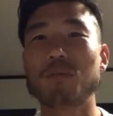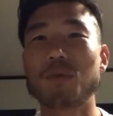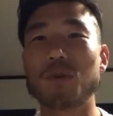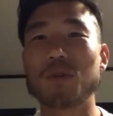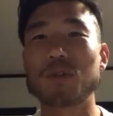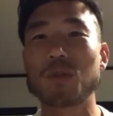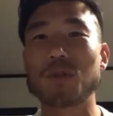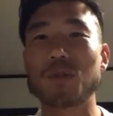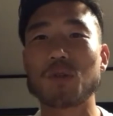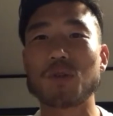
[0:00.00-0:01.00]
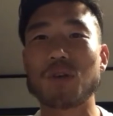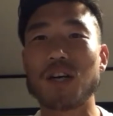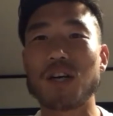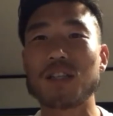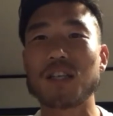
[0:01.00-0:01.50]
もちょっと外
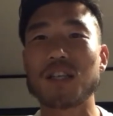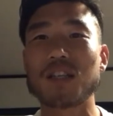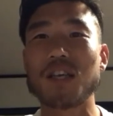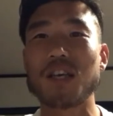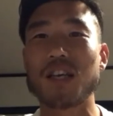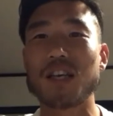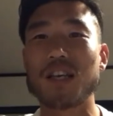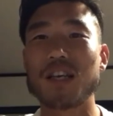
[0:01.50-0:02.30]
側に立って